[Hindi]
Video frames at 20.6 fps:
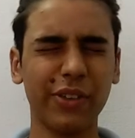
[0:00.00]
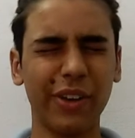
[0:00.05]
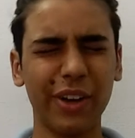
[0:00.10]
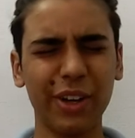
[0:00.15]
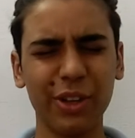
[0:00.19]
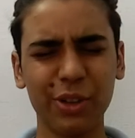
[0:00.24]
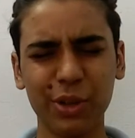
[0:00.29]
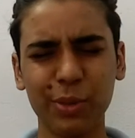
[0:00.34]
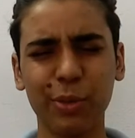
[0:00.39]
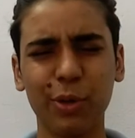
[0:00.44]
मीठ
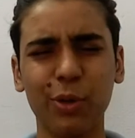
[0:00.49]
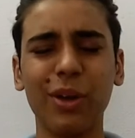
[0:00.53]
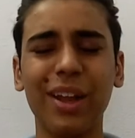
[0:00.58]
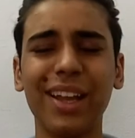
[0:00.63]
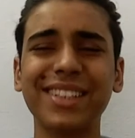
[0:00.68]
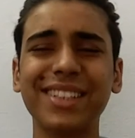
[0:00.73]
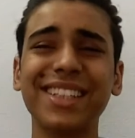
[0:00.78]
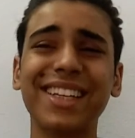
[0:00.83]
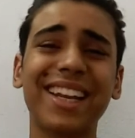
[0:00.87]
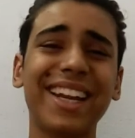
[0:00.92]
वाली तो नहीं
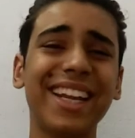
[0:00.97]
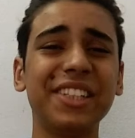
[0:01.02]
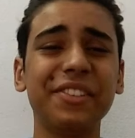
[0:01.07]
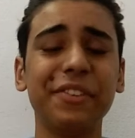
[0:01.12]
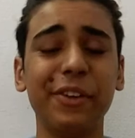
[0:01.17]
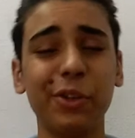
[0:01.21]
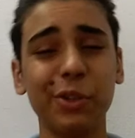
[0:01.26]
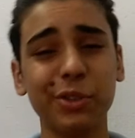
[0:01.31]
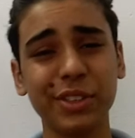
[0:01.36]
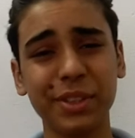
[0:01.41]
बोलूँ ऐसी
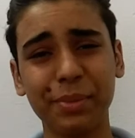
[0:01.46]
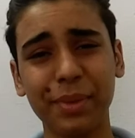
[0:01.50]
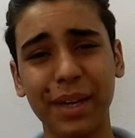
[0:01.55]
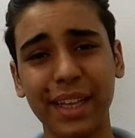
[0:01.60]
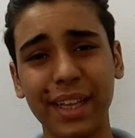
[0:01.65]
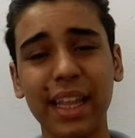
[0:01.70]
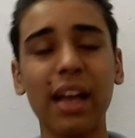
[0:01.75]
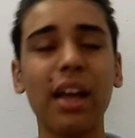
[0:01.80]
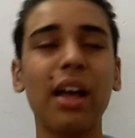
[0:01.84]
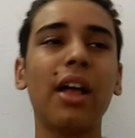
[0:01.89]
क्रेंज वीडियोज नहीं
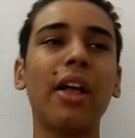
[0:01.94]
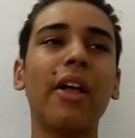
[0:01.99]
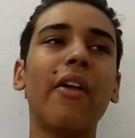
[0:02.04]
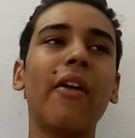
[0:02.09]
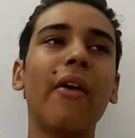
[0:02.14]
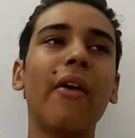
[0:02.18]
बनाता